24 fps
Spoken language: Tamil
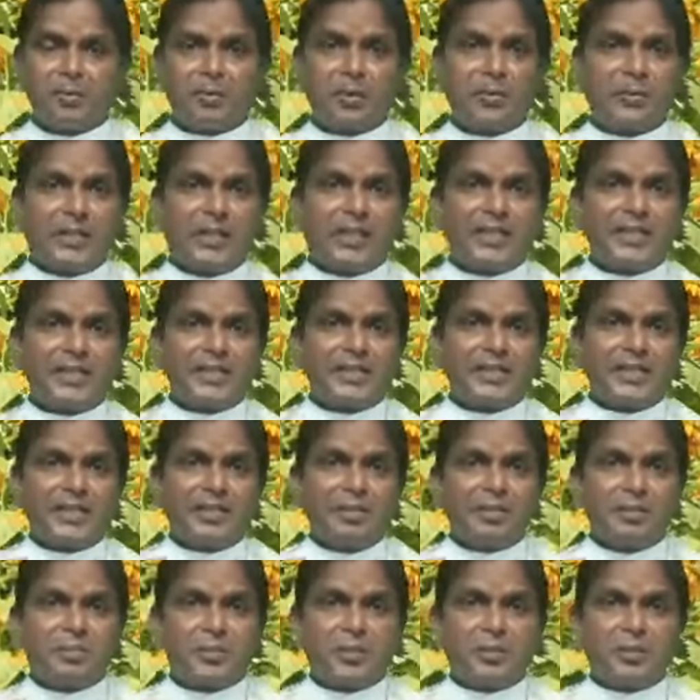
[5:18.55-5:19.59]
ஒருவேளை
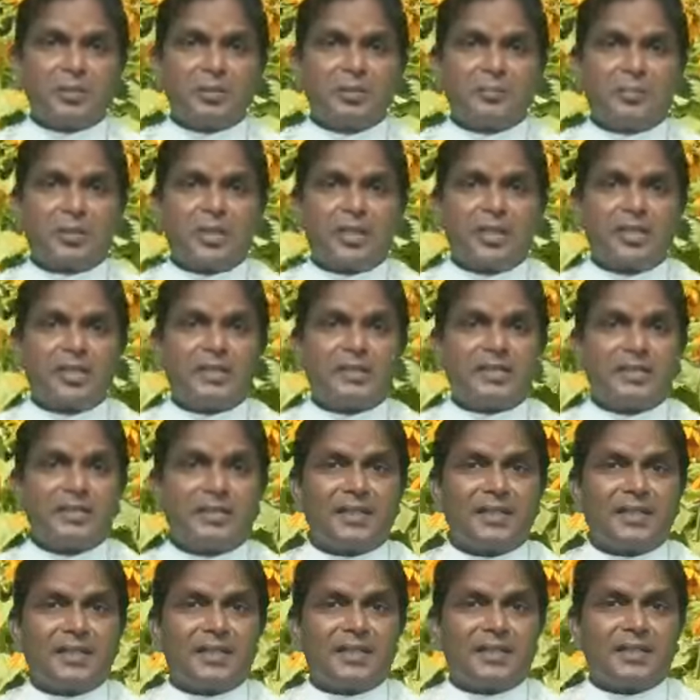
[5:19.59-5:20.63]
இறந்து போயிருப்பான் என்ற
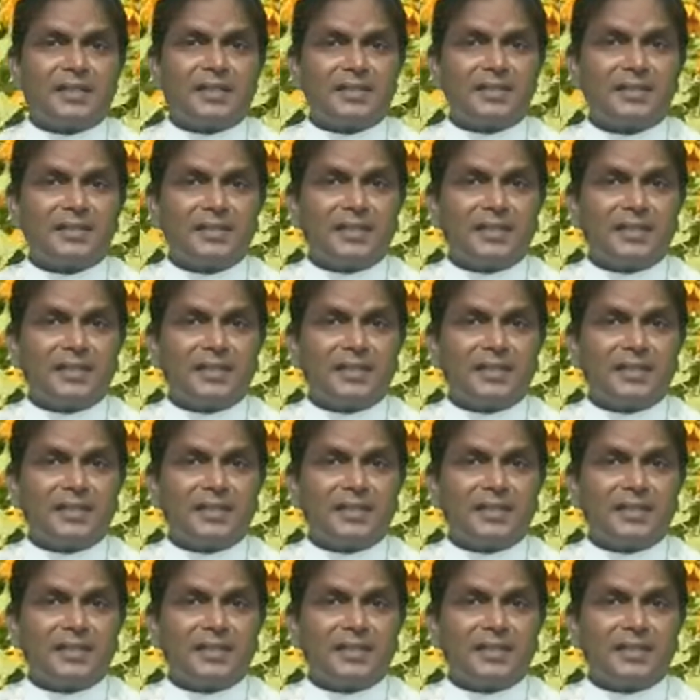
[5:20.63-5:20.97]
நிலையில்